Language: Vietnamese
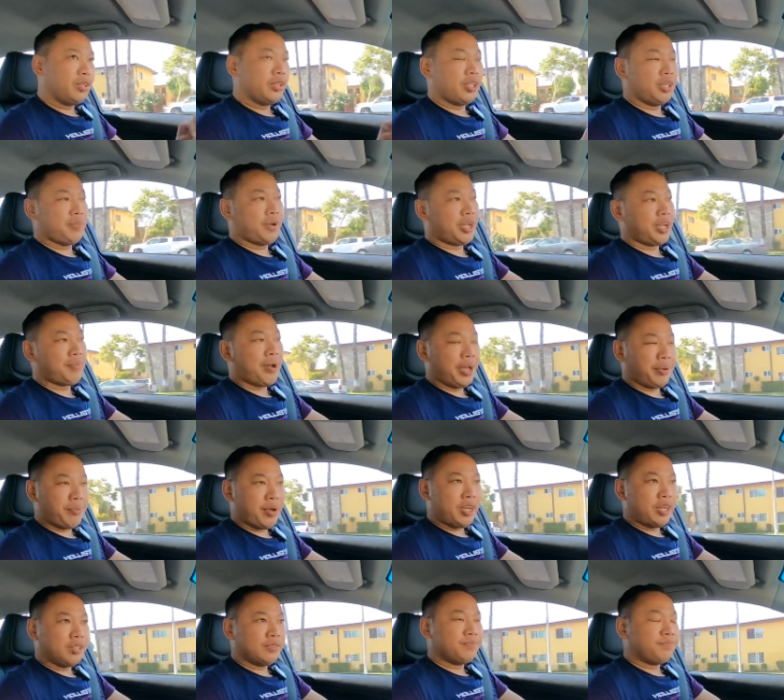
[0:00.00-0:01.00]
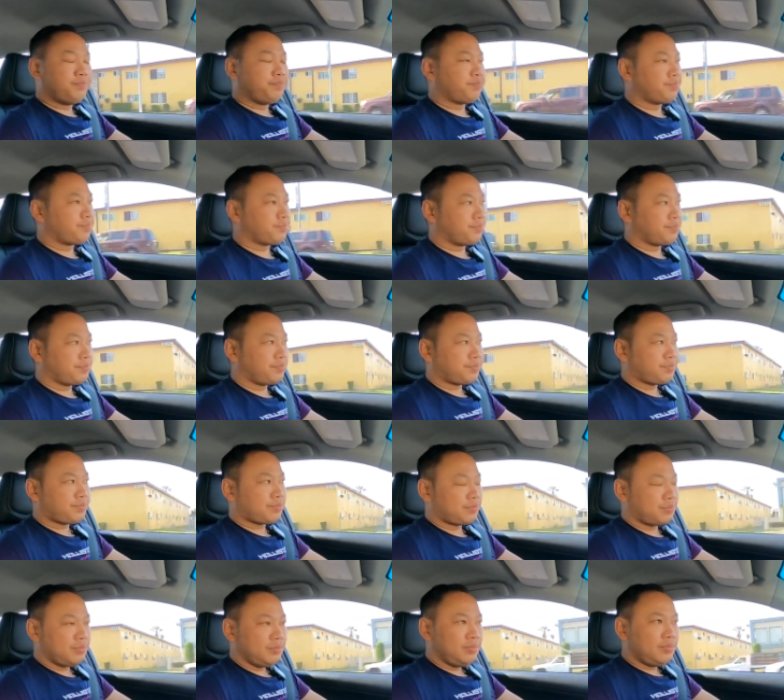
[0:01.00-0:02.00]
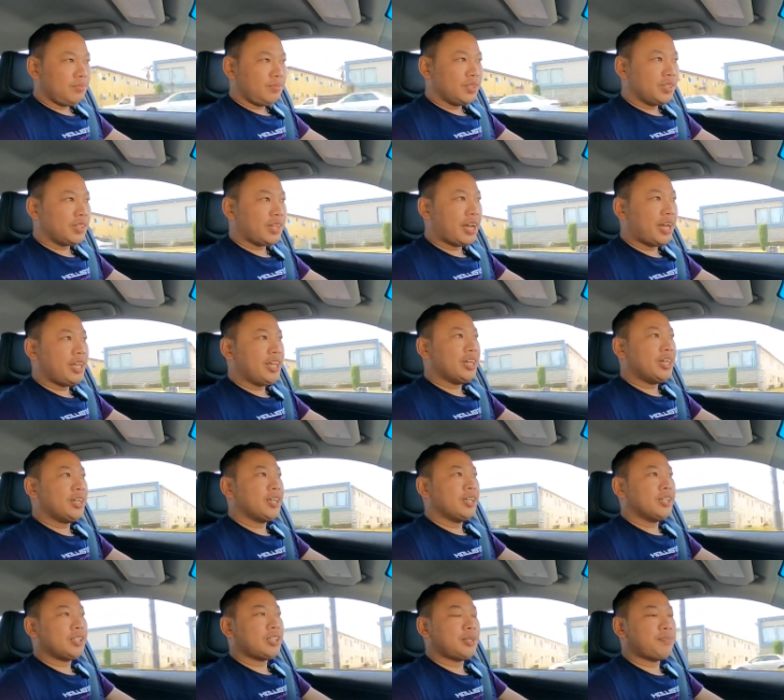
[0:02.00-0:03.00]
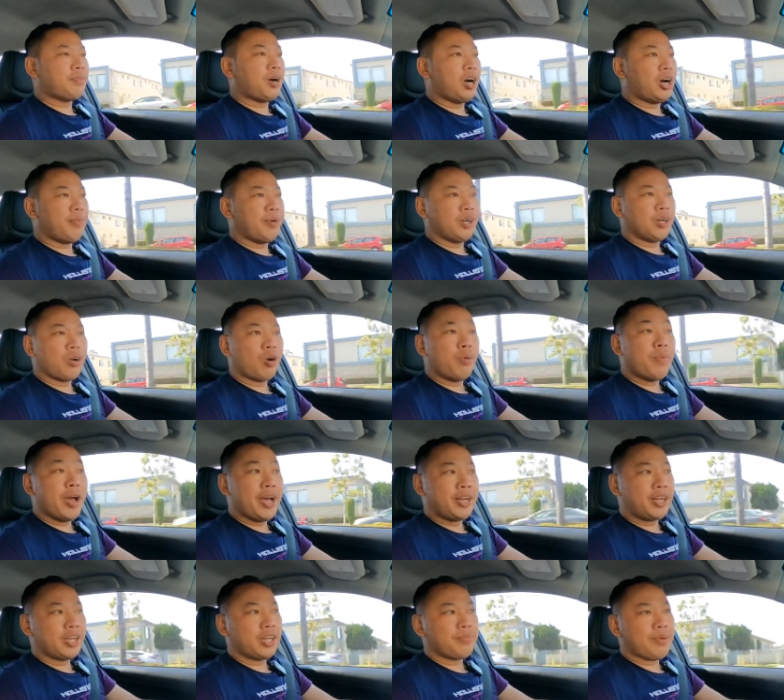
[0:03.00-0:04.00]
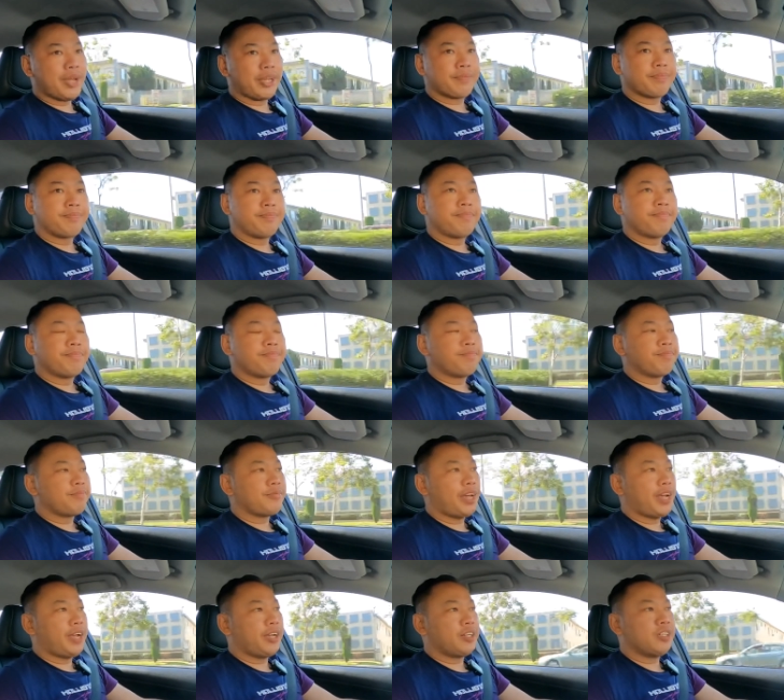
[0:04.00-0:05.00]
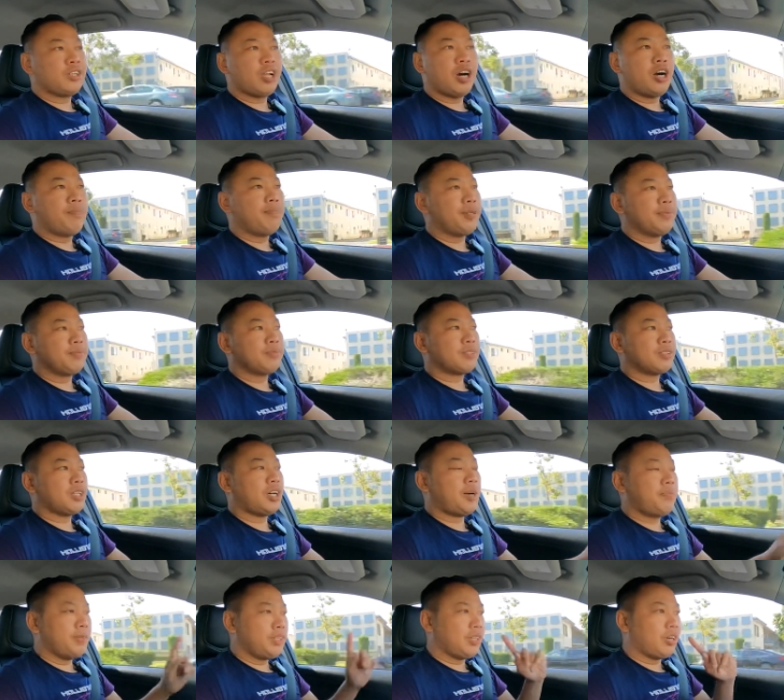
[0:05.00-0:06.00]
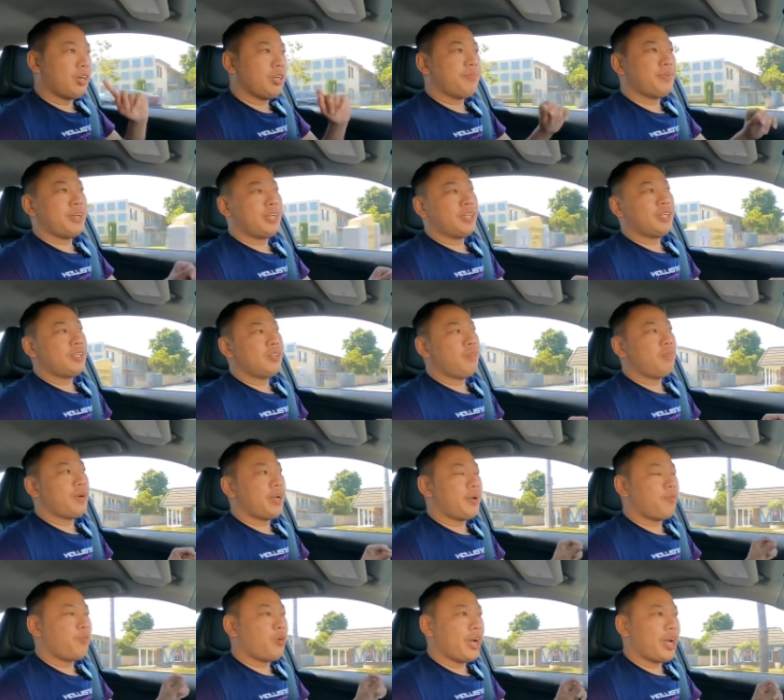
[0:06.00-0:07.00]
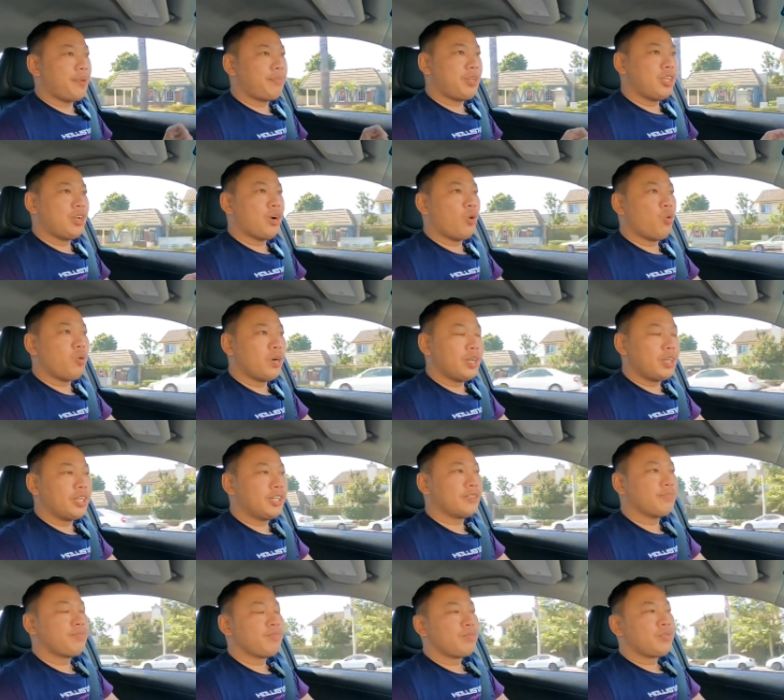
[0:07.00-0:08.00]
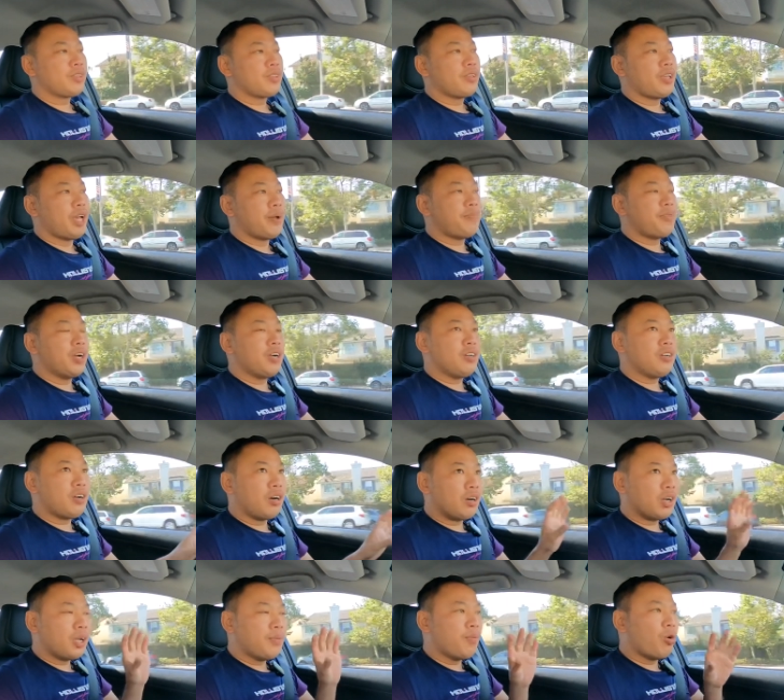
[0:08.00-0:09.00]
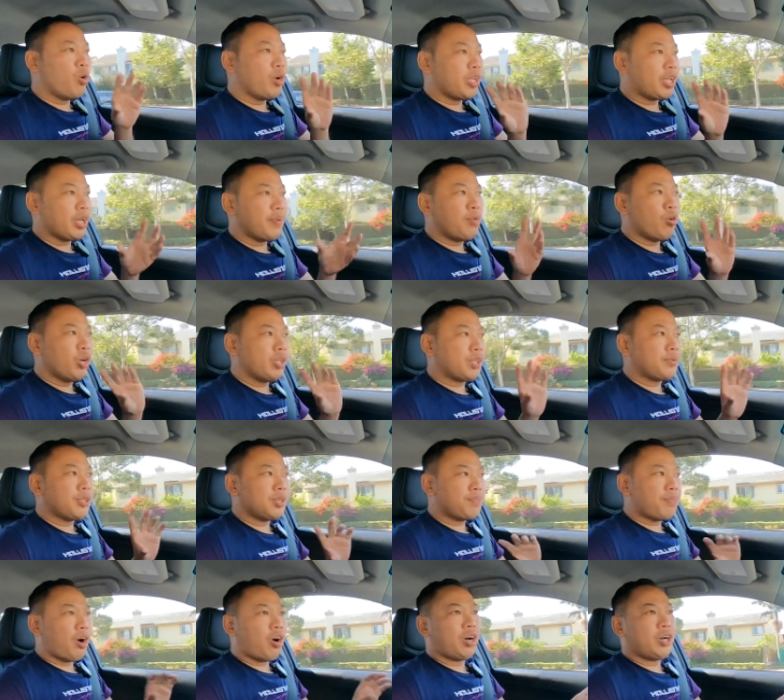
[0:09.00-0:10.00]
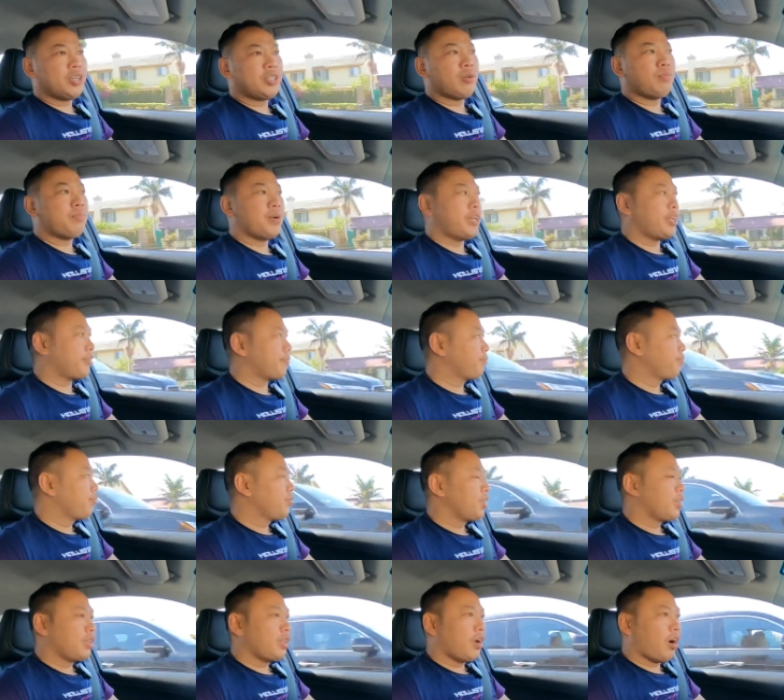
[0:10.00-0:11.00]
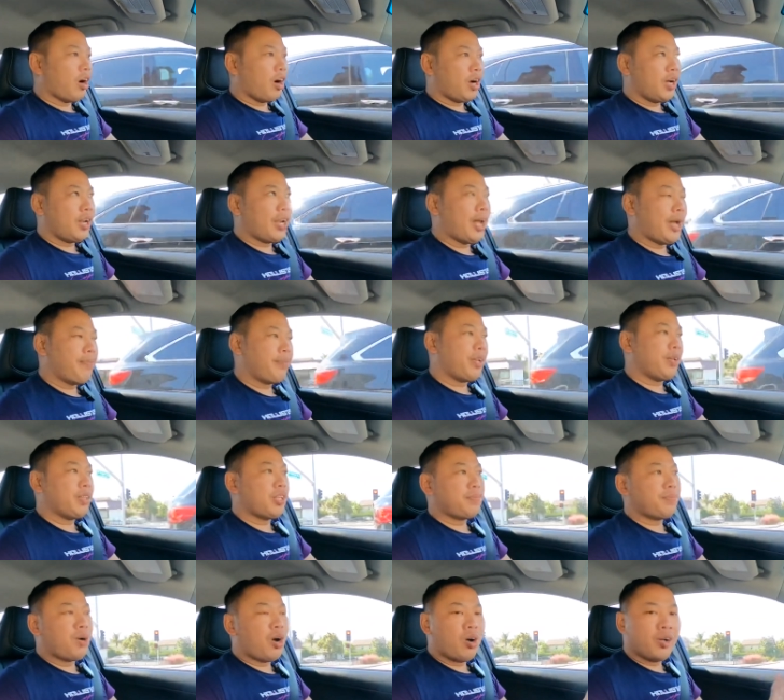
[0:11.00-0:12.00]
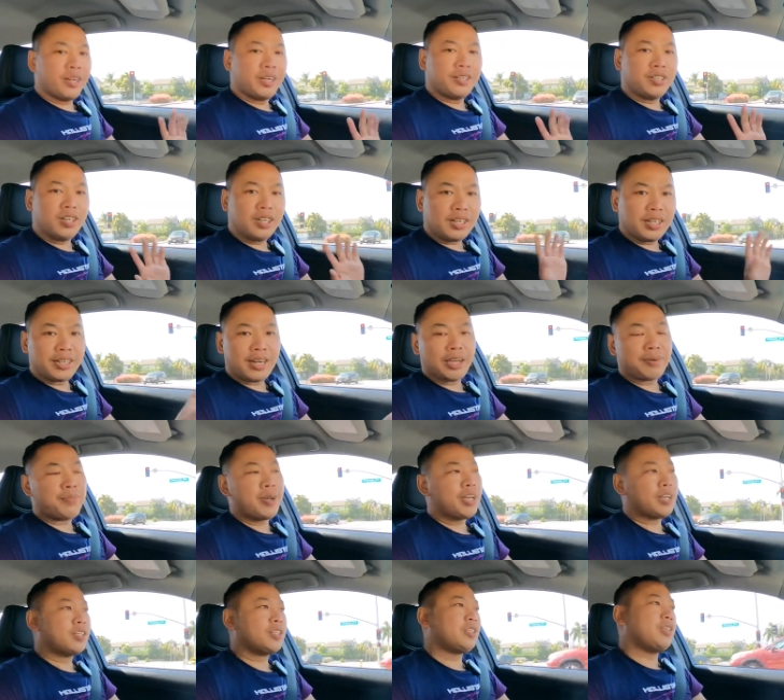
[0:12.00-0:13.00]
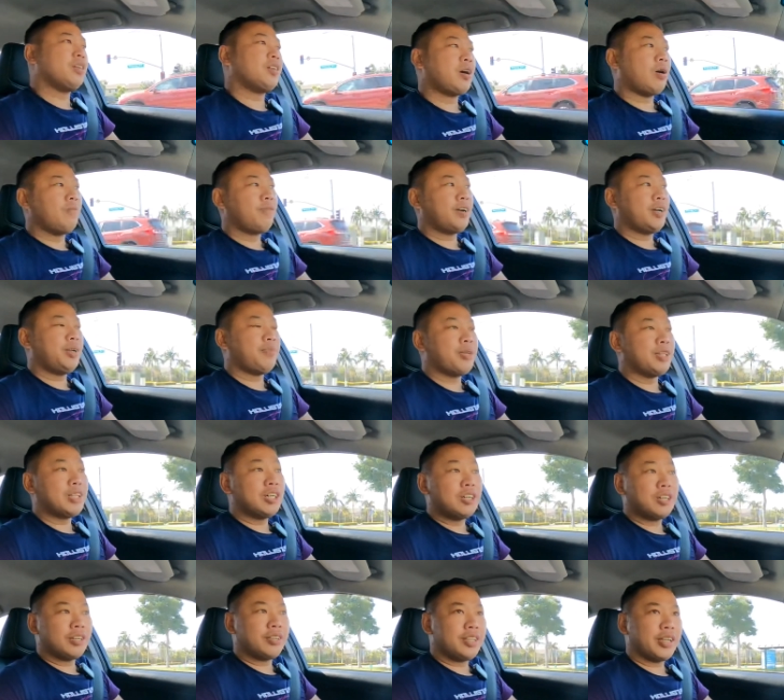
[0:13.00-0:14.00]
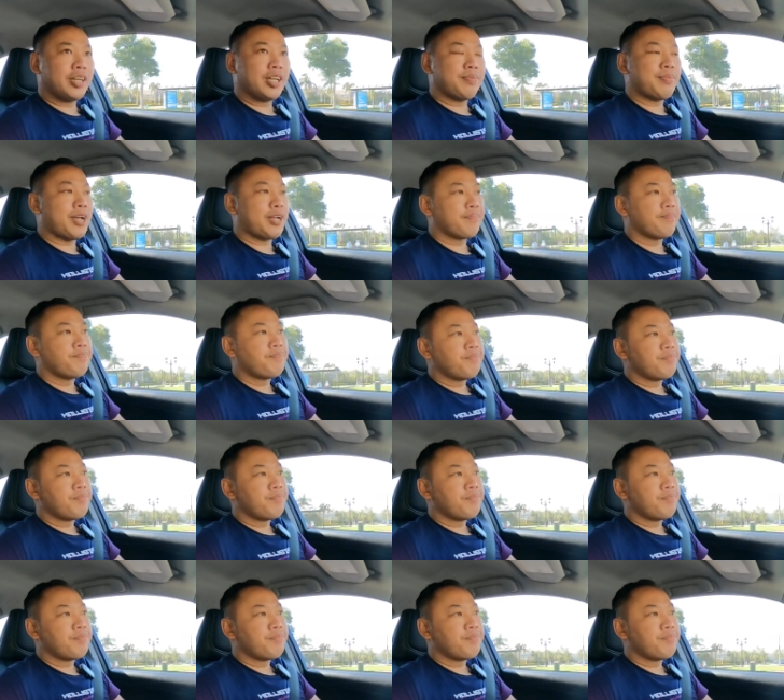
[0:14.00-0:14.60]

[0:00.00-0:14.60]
nhưng mà các bạn biết không cái à, thịt bò mà Kobe đó các bạn ăn nó thơm lắm thơm nó nổi mà lúc mà hôm qua em đi ngủ rồi đó em vẫn còn cái mùi cái mùi thịt bò đó trong miệng họ làm cái thịt bò này rất là đặc biệt chứ không phải là bình thường nữa nha các bạn